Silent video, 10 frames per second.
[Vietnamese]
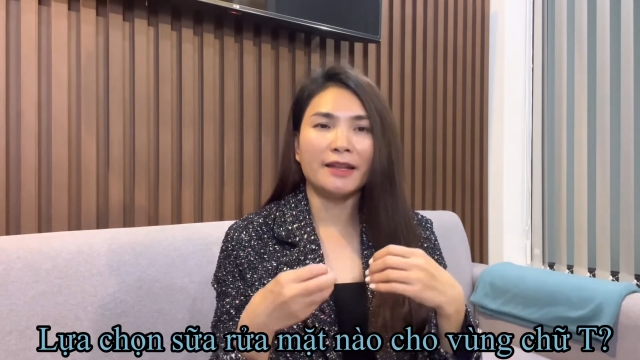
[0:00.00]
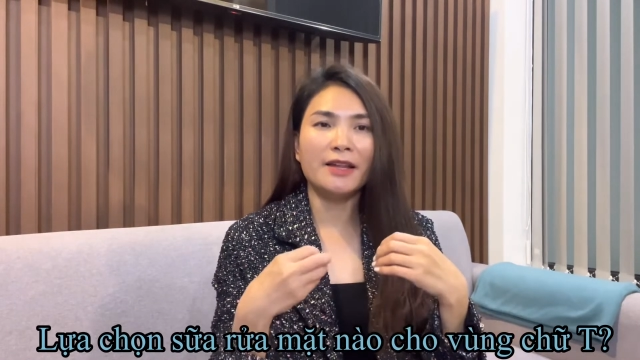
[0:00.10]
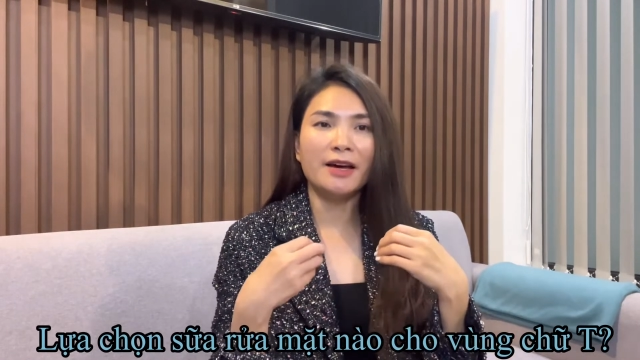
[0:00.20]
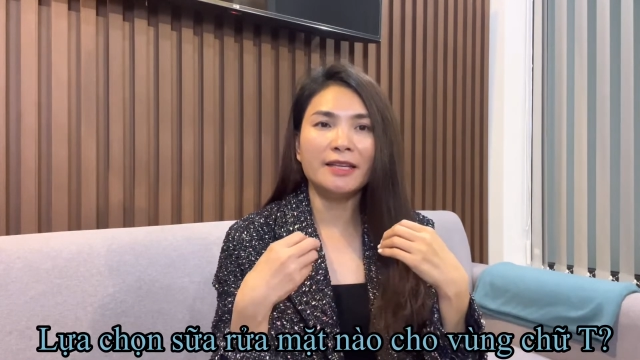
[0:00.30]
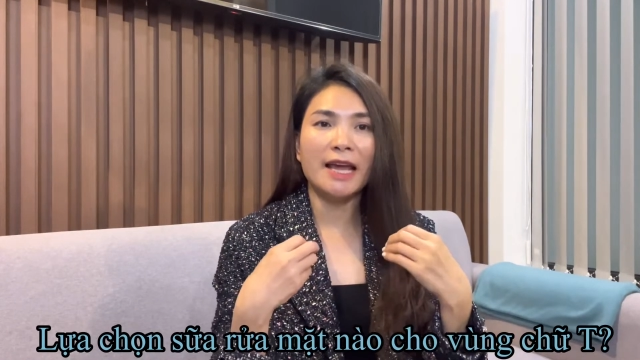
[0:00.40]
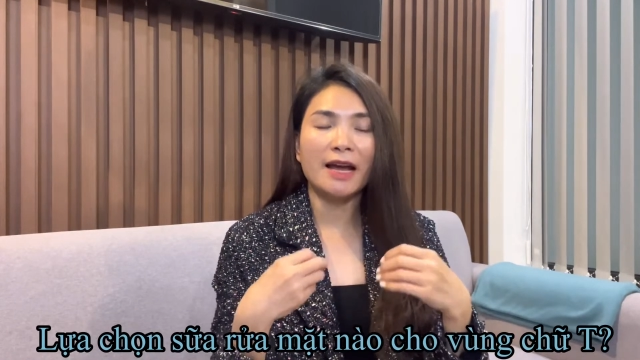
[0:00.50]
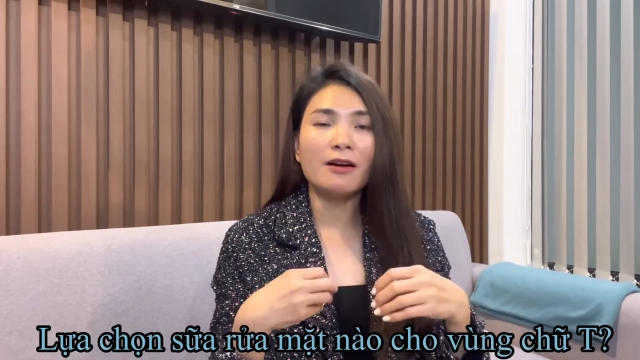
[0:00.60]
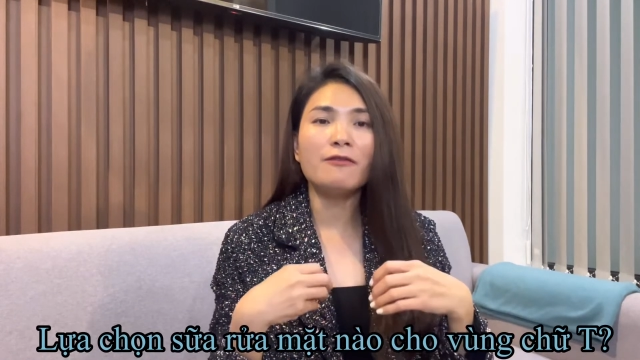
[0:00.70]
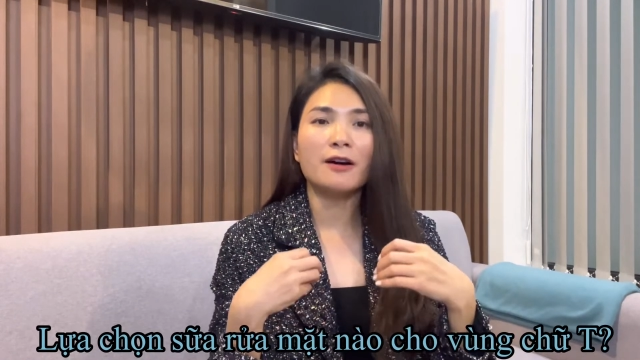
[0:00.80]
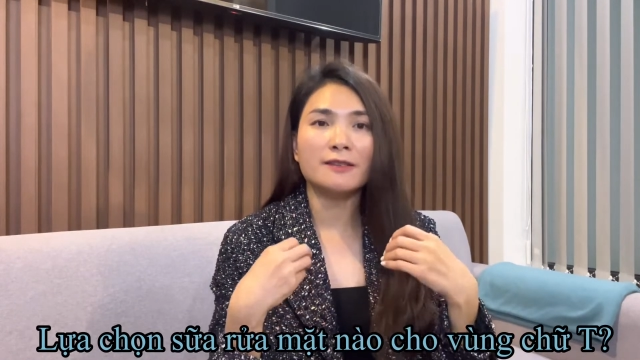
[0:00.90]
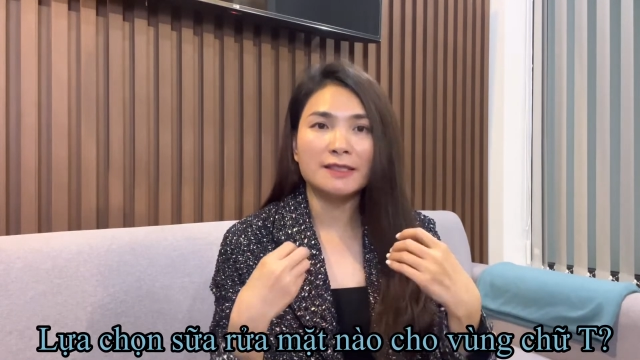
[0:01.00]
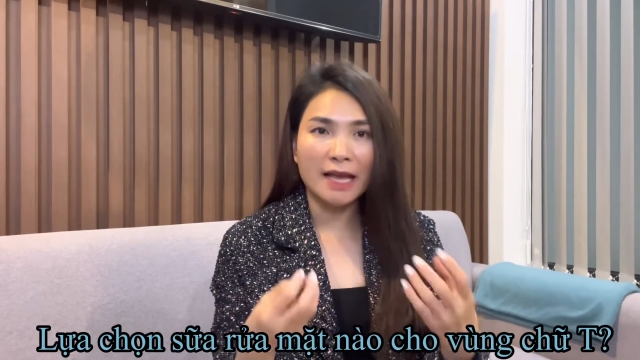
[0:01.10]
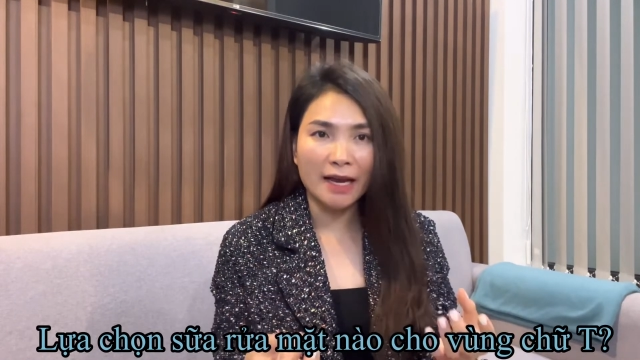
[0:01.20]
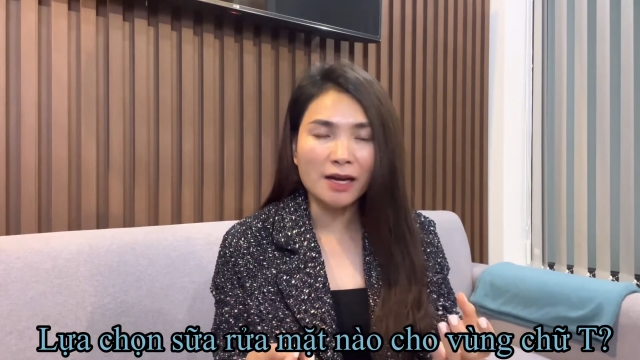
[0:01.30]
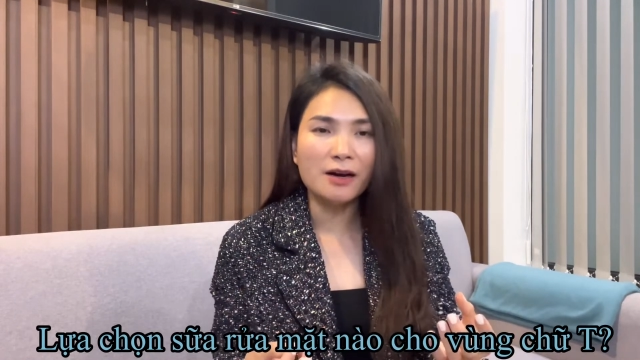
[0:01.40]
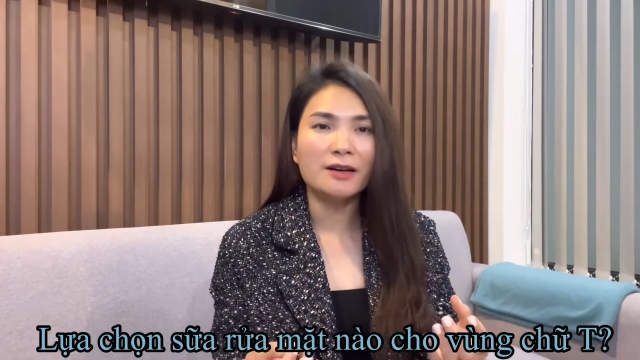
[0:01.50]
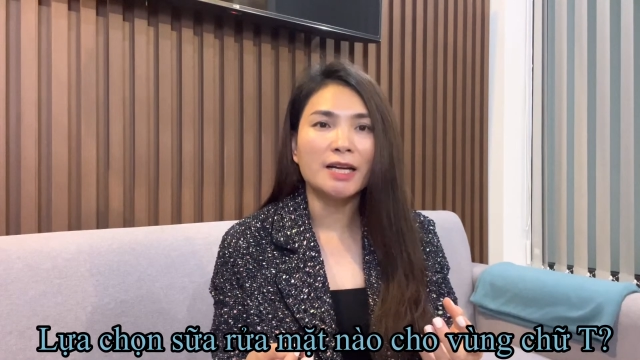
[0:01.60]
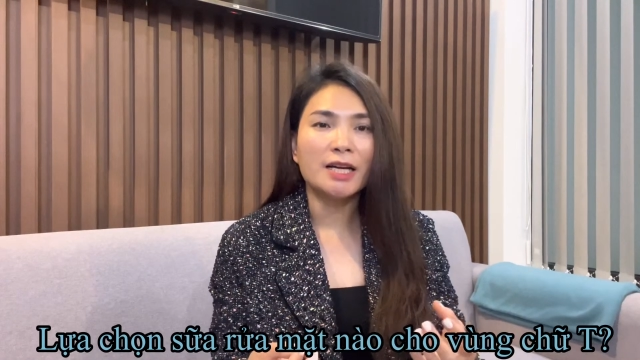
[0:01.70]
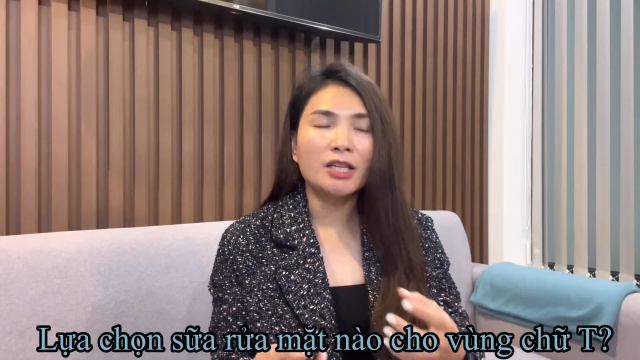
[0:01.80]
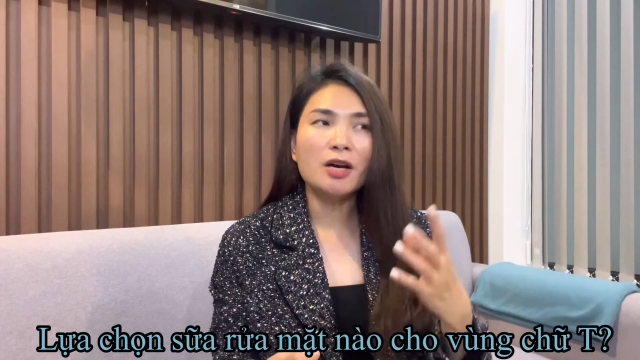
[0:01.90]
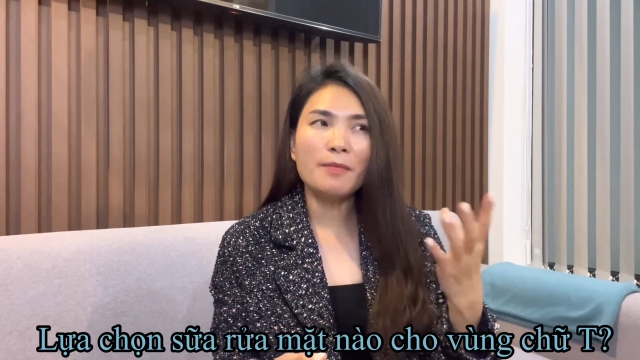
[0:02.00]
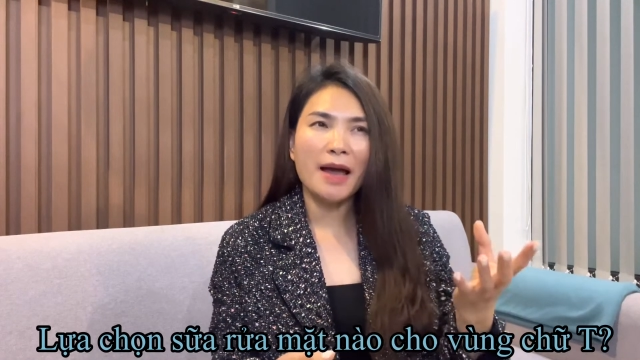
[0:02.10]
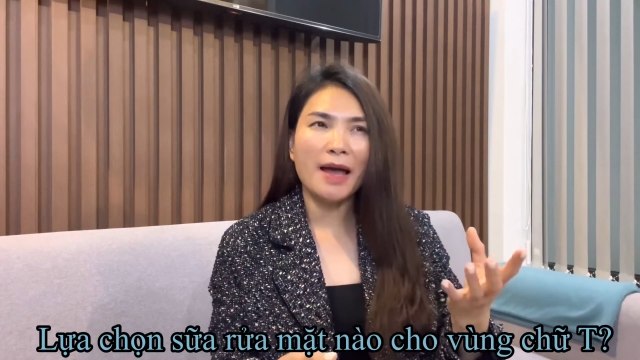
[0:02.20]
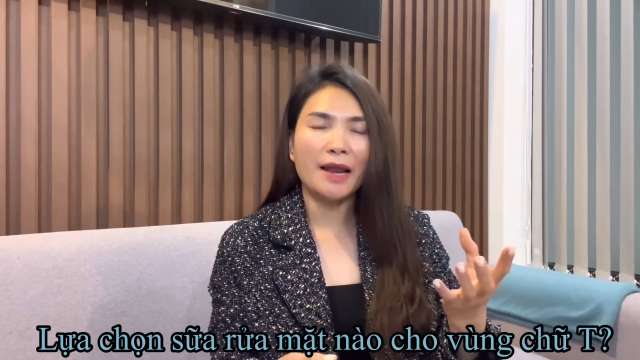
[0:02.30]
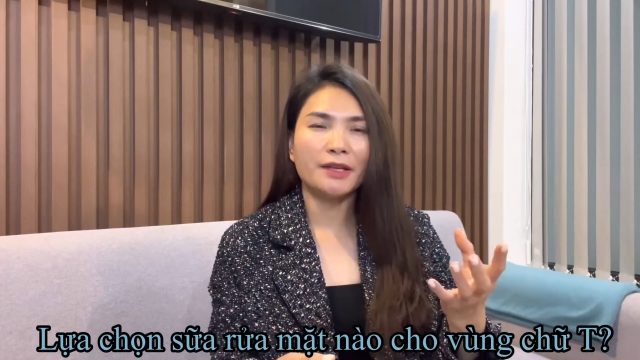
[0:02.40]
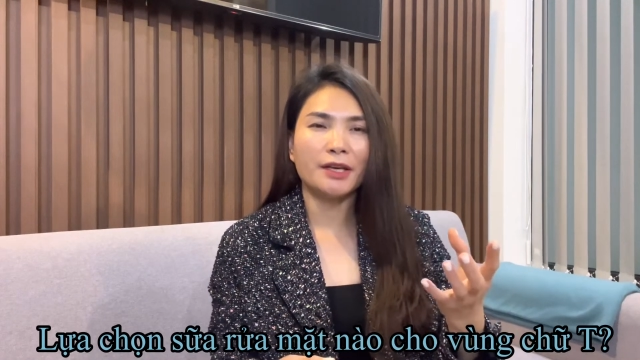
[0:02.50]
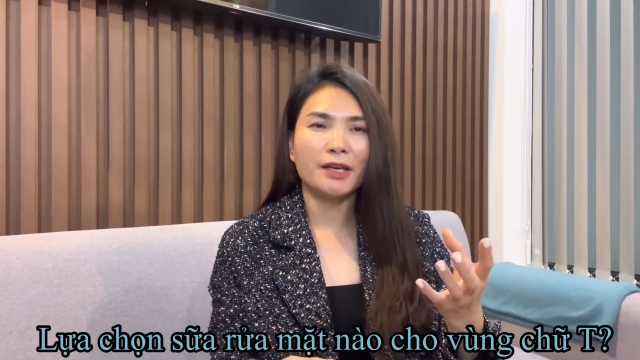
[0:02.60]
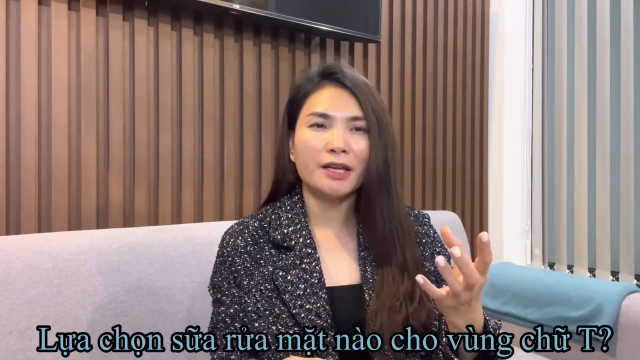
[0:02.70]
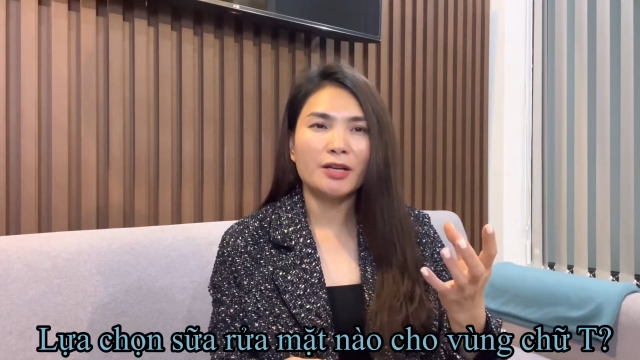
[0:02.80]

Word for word: nền da có phần sáng hơn, thứ ba là gì?